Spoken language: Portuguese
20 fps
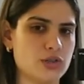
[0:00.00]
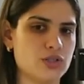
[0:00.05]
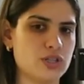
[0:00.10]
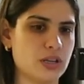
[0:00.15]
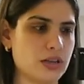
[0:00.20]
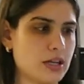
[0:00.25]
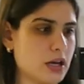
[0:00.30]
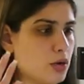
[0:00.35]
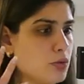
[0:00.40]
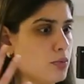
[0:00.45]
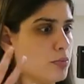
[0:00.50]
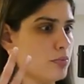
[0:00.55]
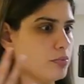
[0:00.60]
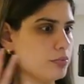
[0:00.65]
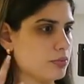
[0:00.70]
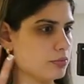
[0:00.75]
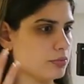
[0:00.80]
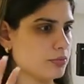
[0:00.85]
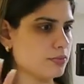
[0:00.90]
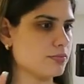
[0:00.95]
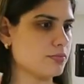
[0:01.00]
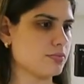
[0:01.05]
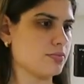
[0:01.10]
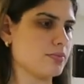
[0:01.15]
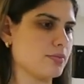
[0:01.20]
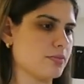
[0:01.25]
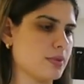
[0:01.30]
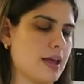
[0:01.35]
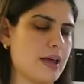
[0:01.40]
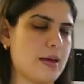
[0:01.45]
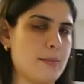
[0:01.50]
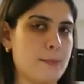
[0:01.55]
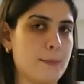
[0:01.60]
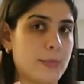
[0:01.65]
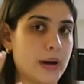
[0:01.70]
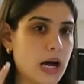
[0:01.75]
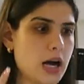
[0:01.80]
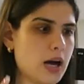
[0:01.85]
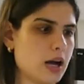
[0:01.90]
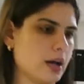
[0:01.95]
de tão é,
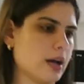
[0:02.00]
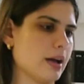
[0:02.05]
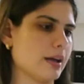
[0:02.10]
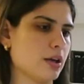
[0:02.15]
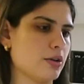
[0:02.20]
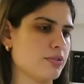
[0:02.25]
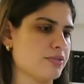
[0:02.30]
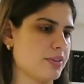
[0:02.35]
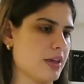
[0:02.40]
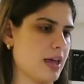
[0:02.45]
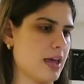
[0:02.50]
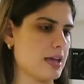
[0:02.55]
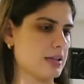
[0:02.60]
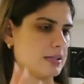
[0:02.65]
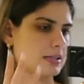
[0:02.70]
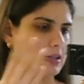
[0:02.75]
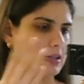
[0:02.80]
branca que eu fiquei